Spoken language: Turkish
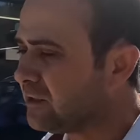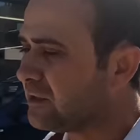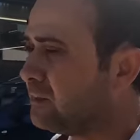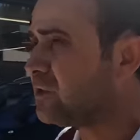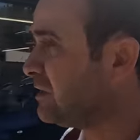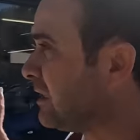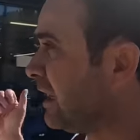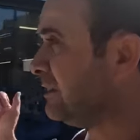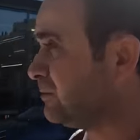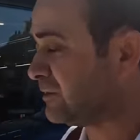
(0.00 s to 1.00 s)
girdim. Hiç
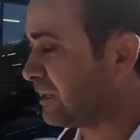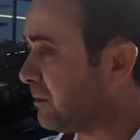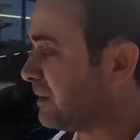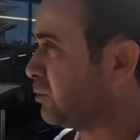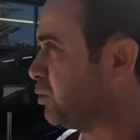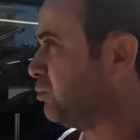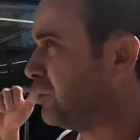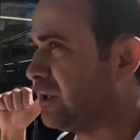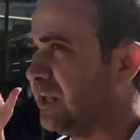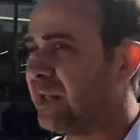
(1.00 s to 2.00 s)
seni bekliyordum
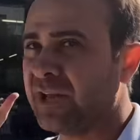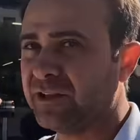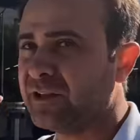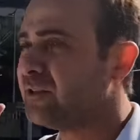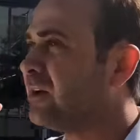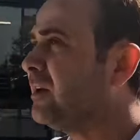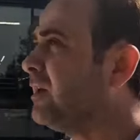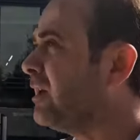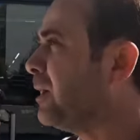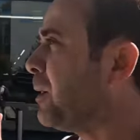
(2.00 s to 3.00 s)
buraya girene kadar.
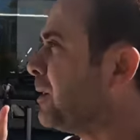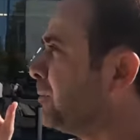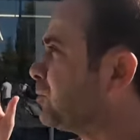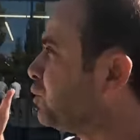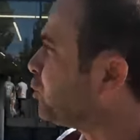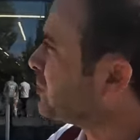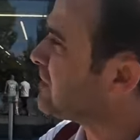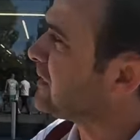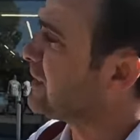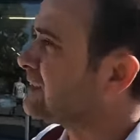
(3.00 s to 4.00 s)

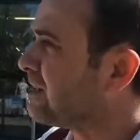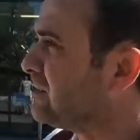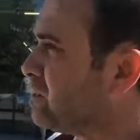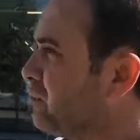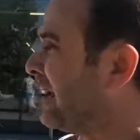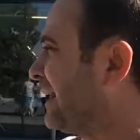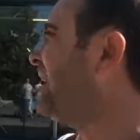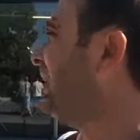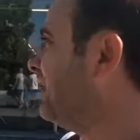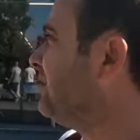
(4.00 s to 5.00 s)
Türkiye'de kazandığım
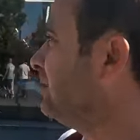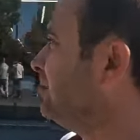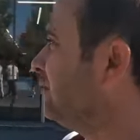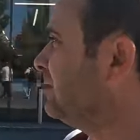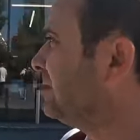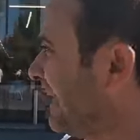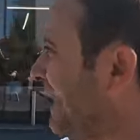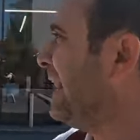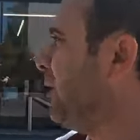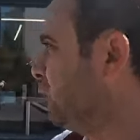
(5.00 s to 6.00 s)
parayla
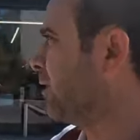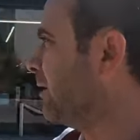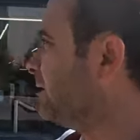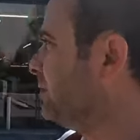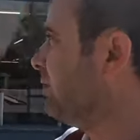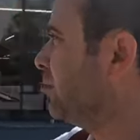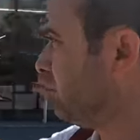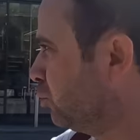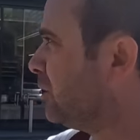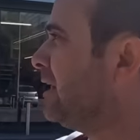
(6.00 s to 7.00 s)
TL olarak
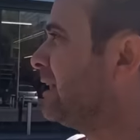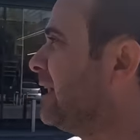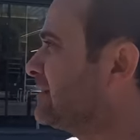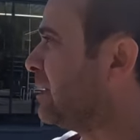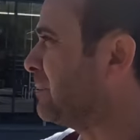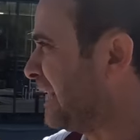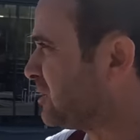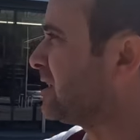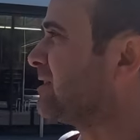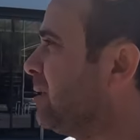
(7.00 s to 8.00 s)
buraya gelsem,
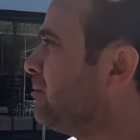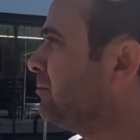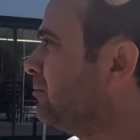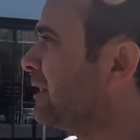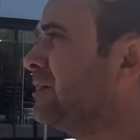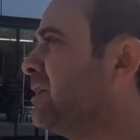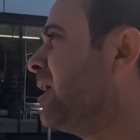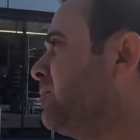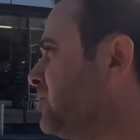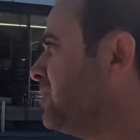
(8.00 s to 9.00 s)
yaşasam Bak
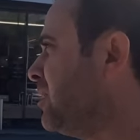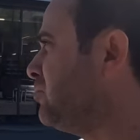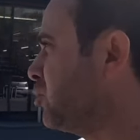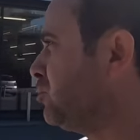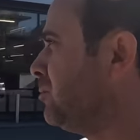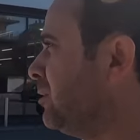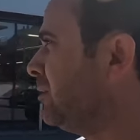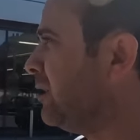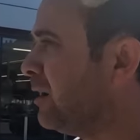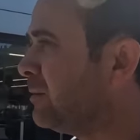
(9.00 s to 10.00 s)
kiraya bir şey demiyorum.
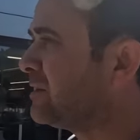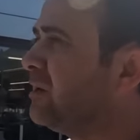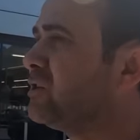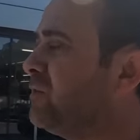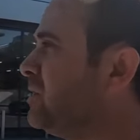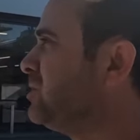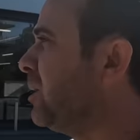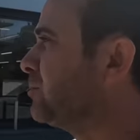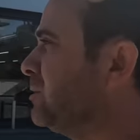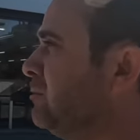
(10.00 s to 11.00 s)
Mesela alışveriş
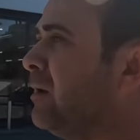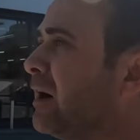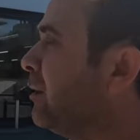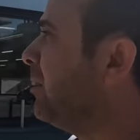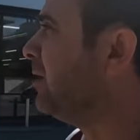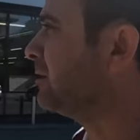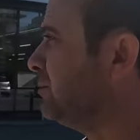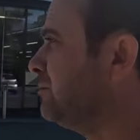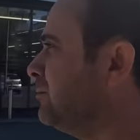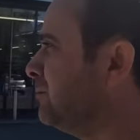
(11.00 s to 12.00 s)
yaptın, araba
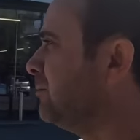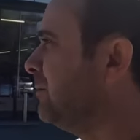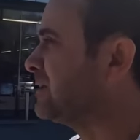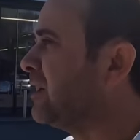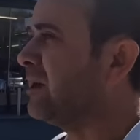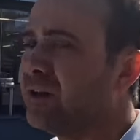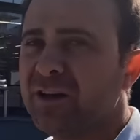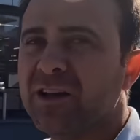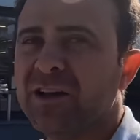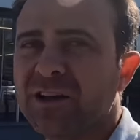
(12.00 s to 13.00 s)
aldın
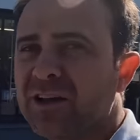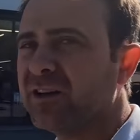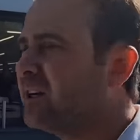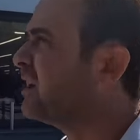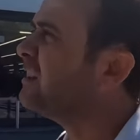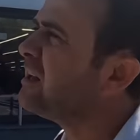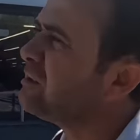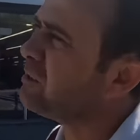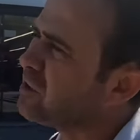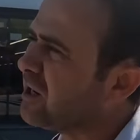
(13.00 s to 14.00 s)
vesaire. Krallar
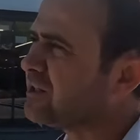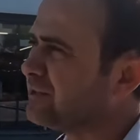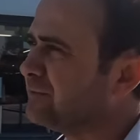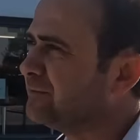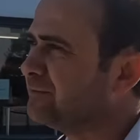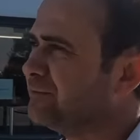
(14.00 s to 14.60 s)
gibi yaşarsın.